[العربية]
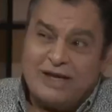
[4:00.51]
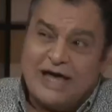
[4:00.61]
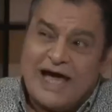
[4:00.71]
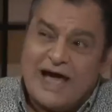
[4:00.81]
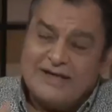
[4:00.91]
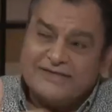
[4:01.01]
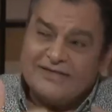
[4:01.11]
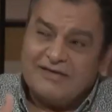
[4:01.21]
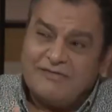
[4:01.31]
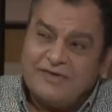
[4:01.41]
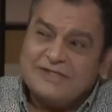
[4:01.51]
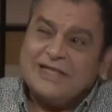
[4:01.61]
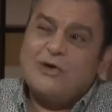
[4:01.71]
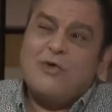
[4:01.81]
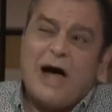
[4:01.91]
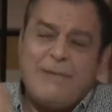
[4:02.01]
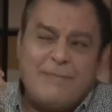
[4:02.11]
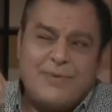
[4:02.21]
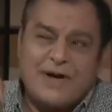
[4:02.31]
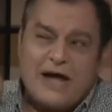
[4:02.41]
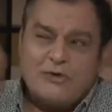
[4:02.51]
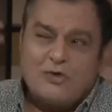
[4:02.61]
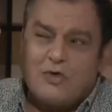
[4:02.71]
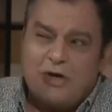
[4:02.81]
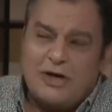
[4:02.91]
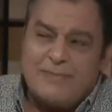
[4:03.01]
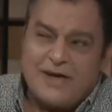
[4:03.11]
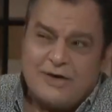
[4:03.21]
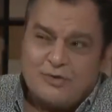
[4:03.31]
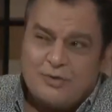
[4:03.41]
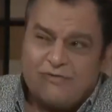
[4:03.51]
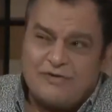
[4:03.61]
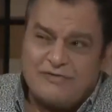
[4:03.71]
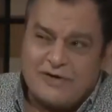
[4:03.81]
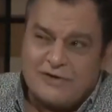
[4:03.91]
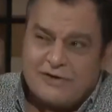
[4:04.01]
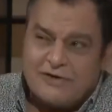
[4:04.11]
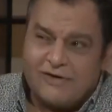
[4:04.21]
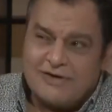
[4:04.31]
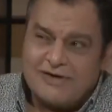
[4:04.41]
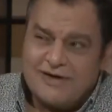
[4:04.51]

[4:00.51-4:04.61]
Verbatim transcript: الى حيز التنفيذ ليعبر عن كل ما يدور في فكر الله